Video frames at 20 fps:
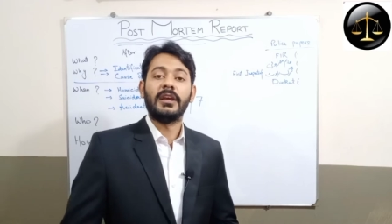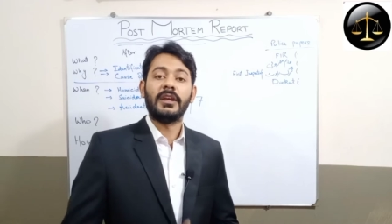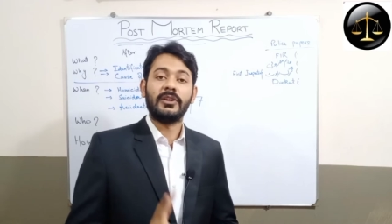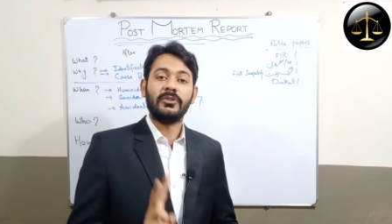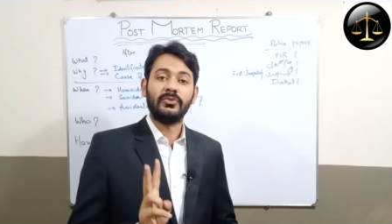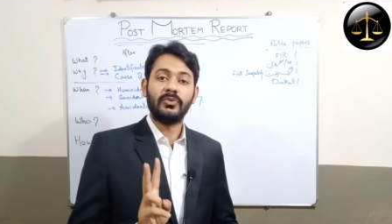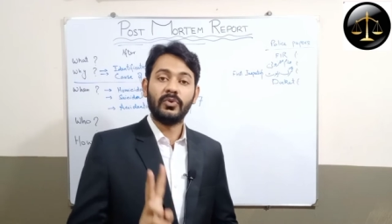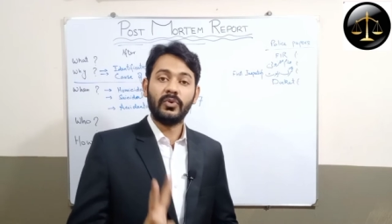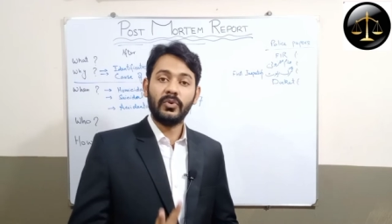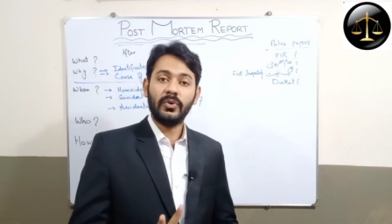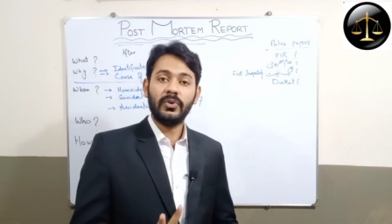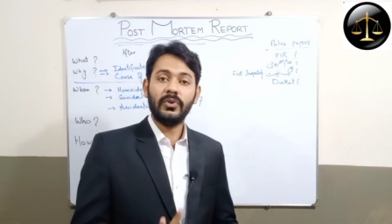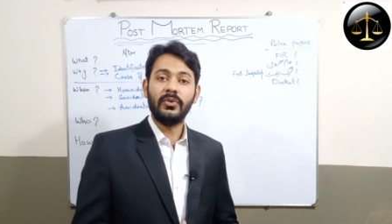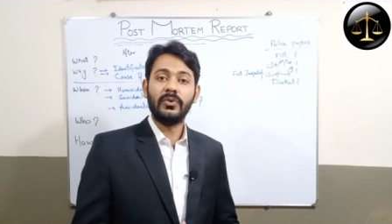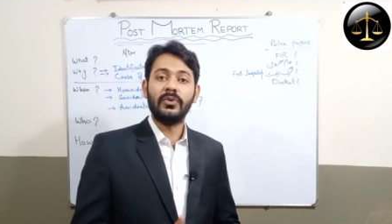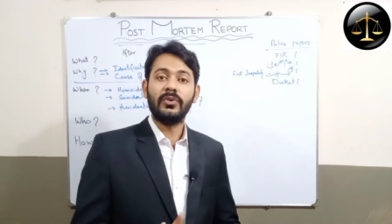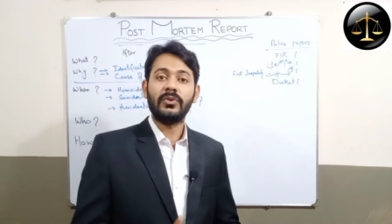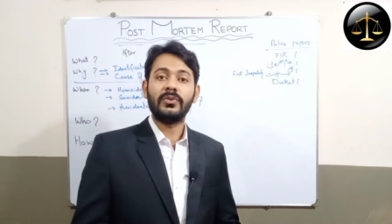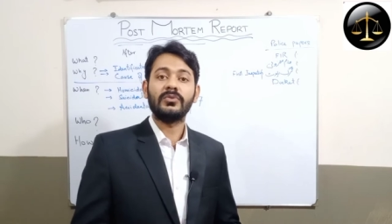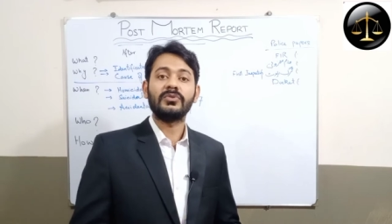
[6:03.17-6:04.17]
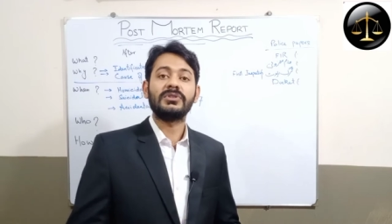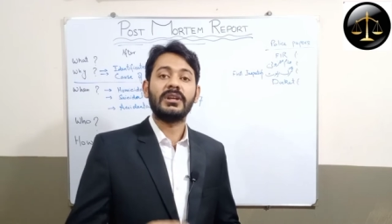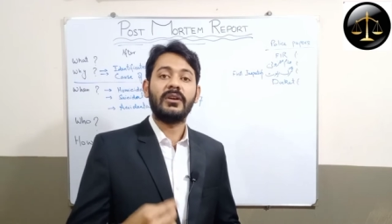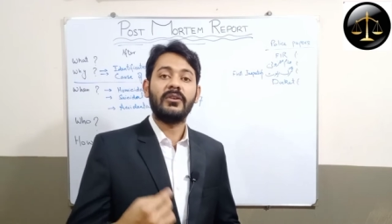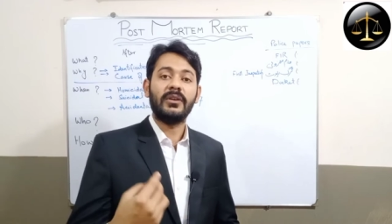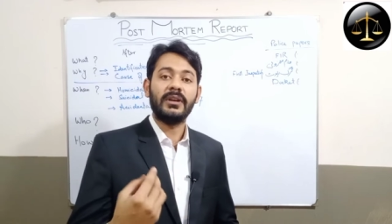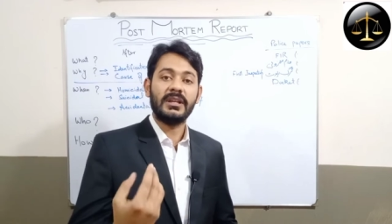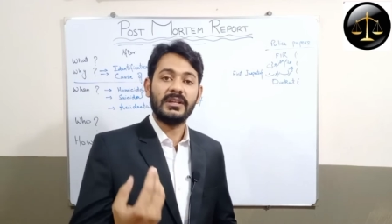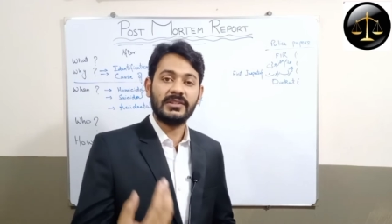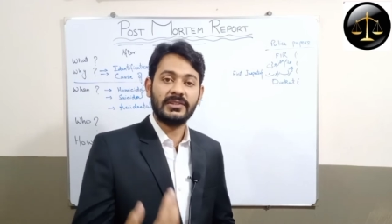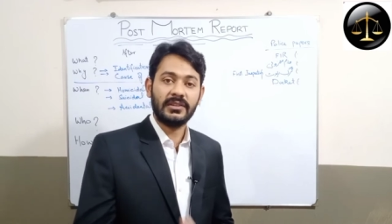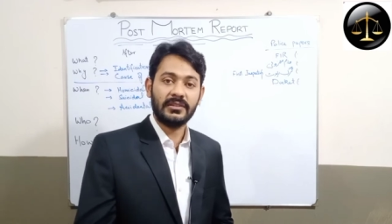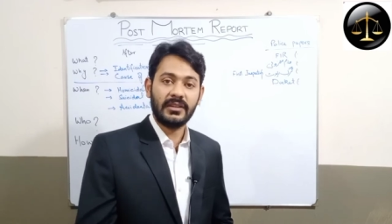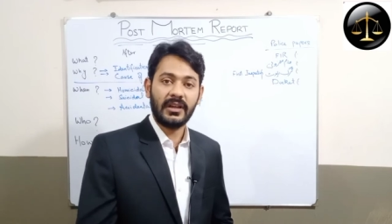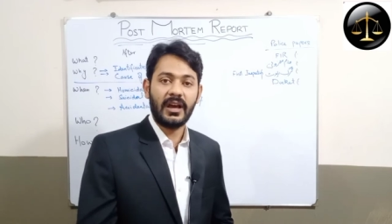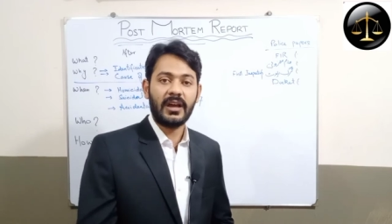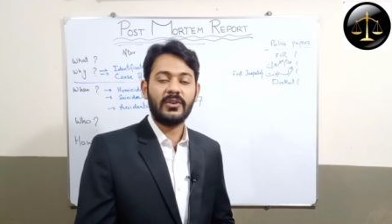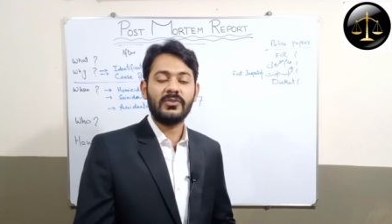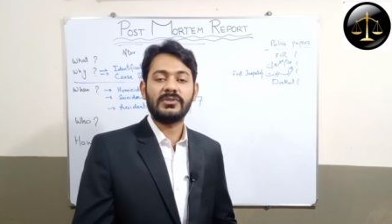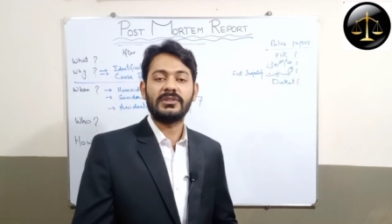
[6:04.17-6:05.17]
कि दो लोग उसके कोई
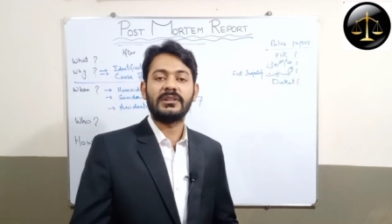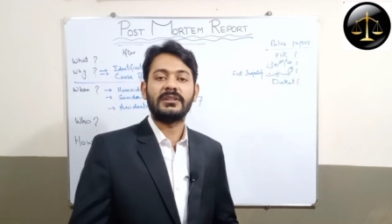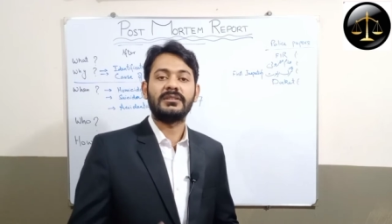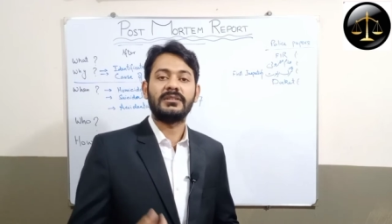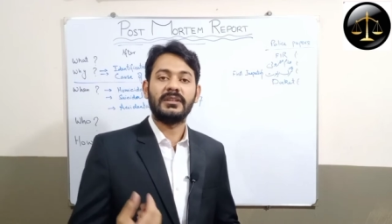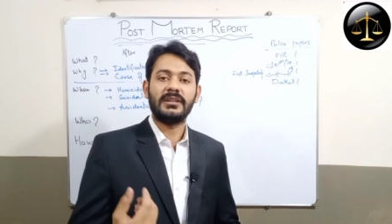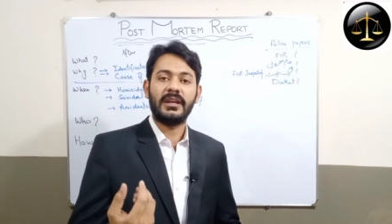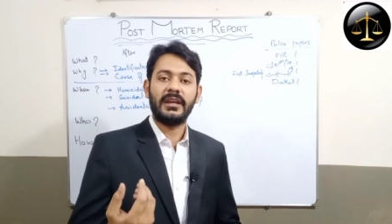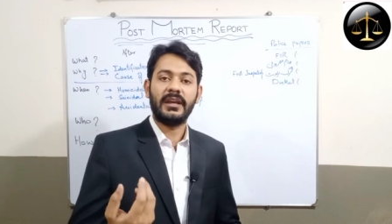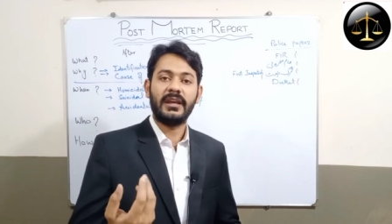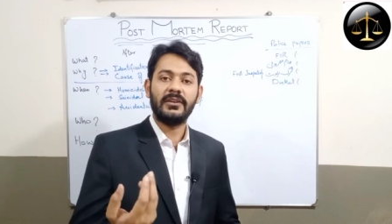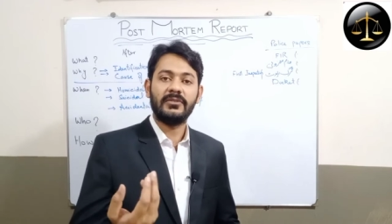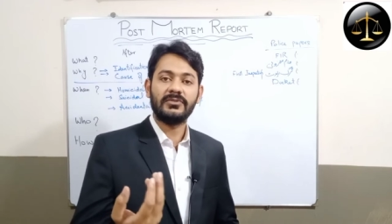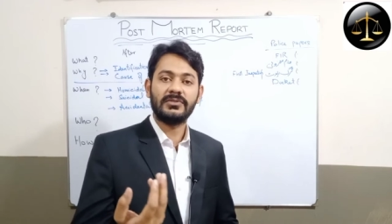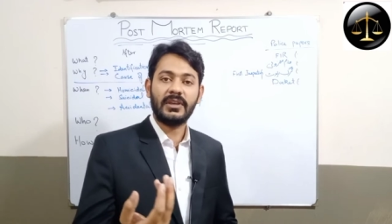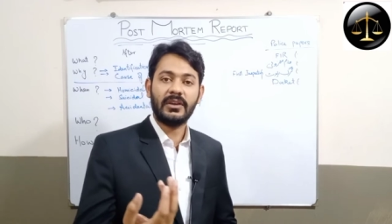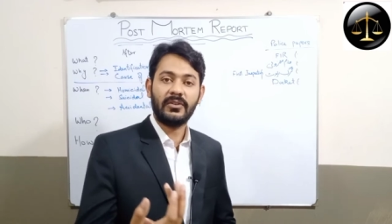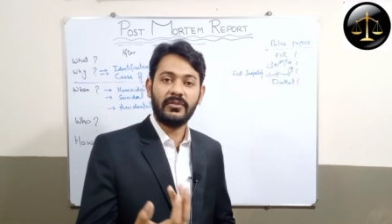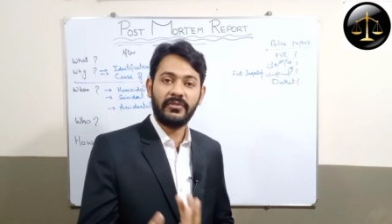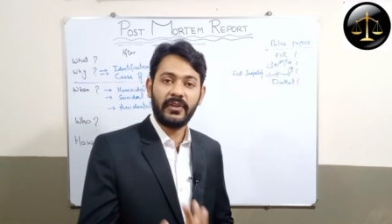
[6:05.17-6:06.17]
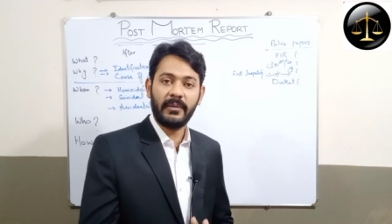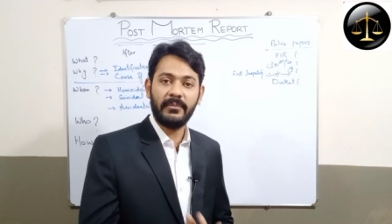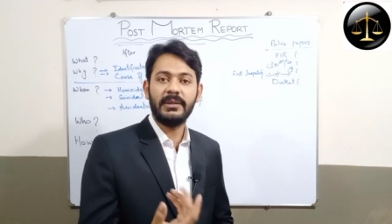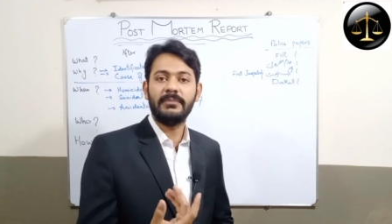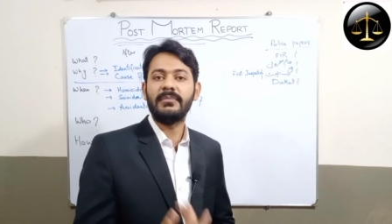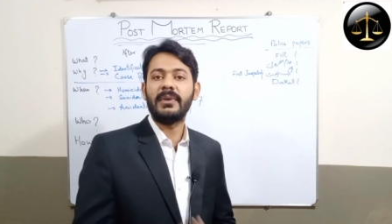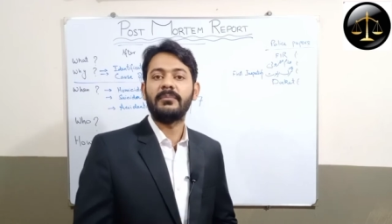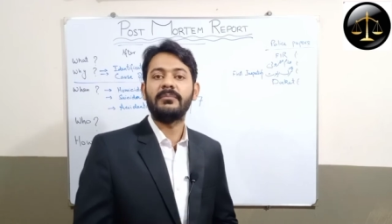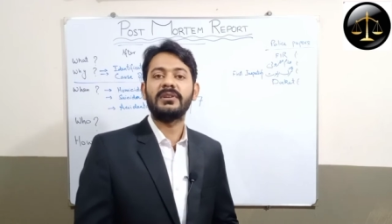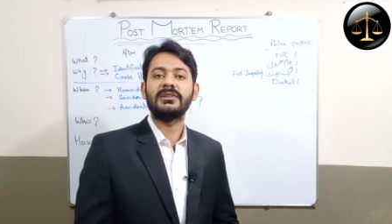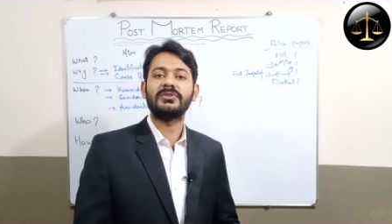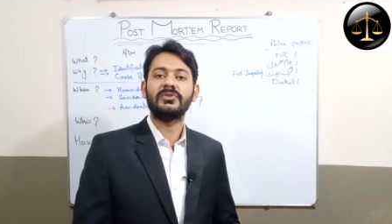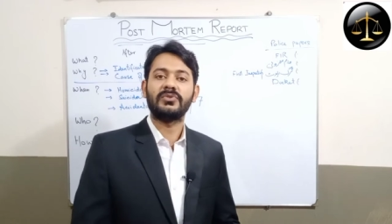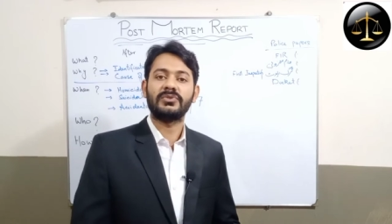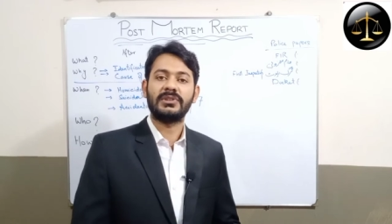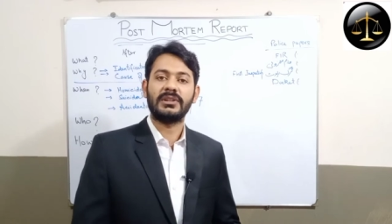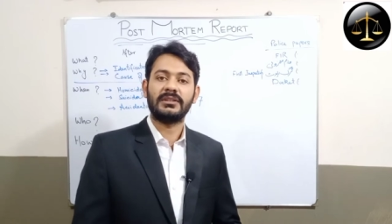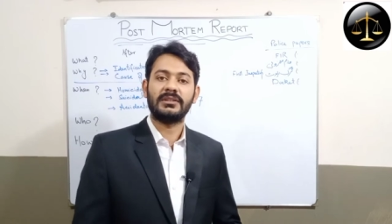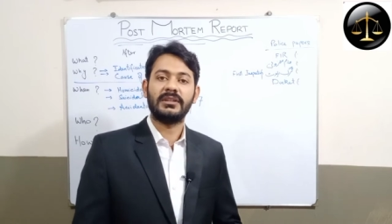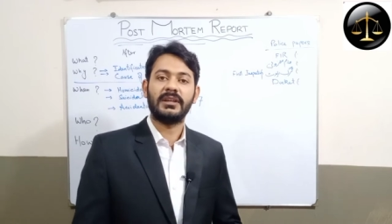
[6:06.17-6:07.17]
रिश्तेदार हो सकते हैं उसके कोई फैमिली मेम्बर्स हो
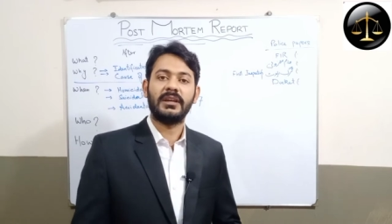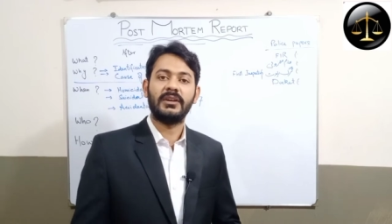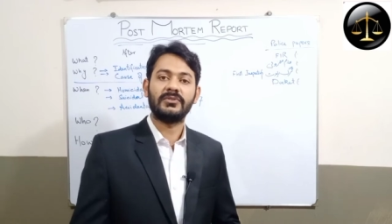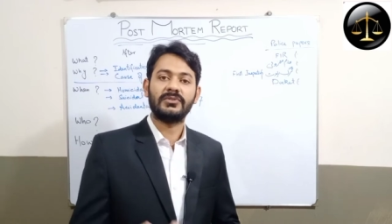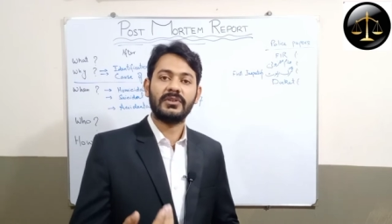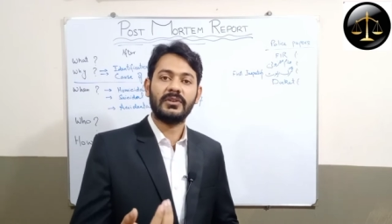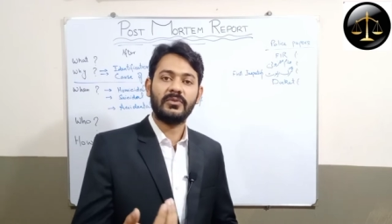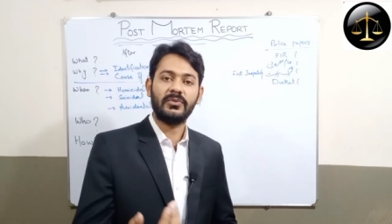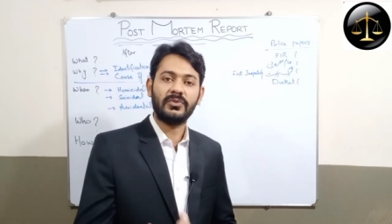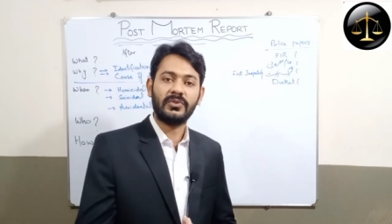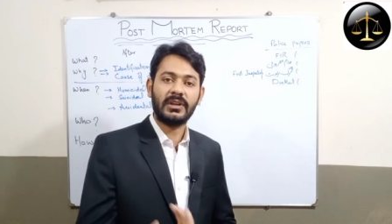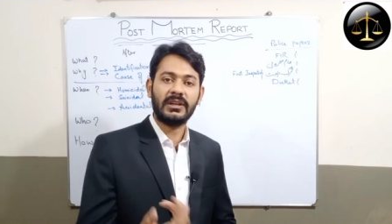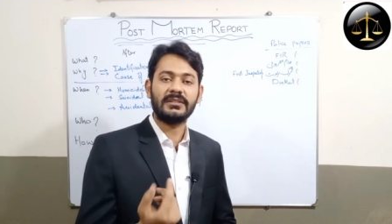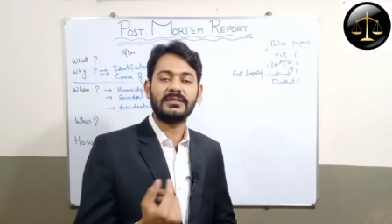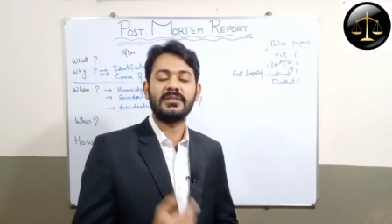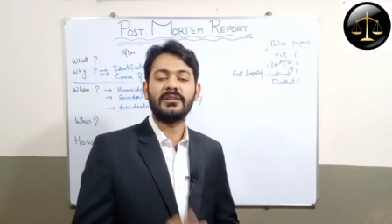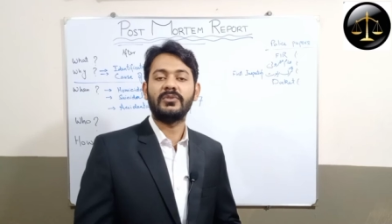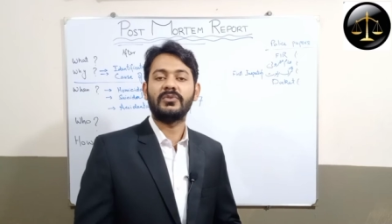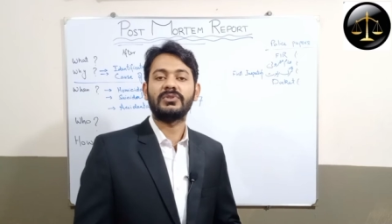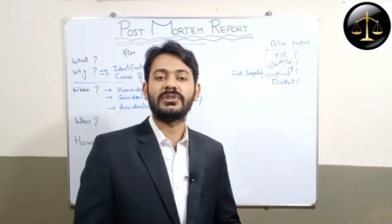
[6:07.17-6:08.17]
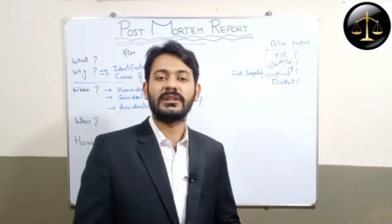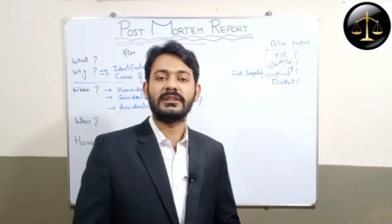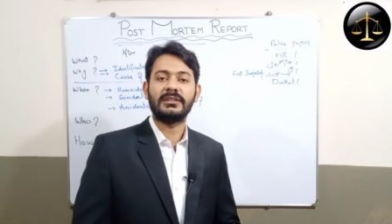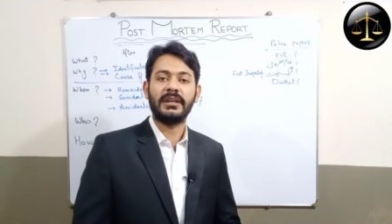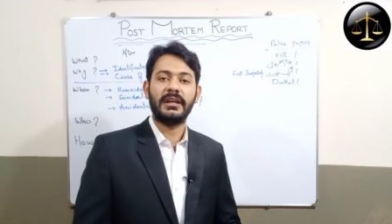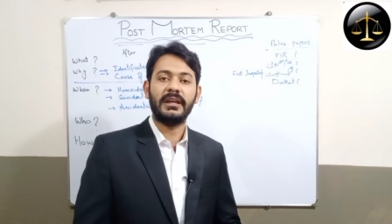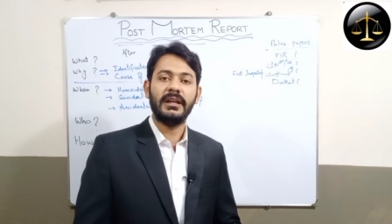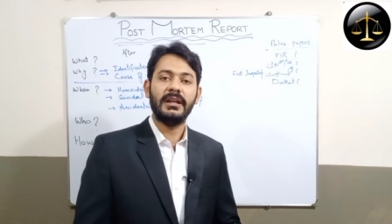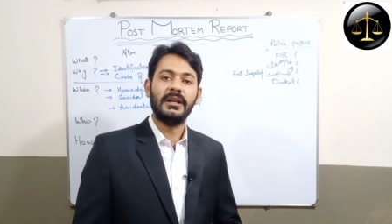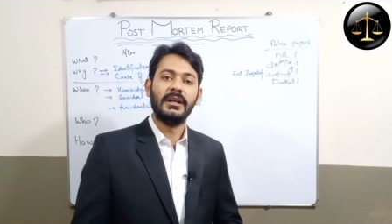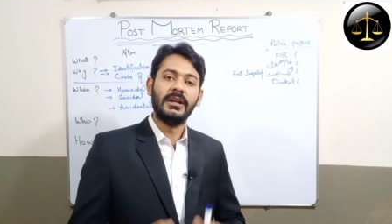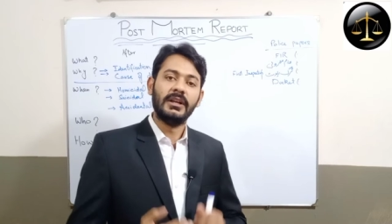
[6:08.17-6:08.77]
सकते हैं उसका कोई कज़न हो सकता है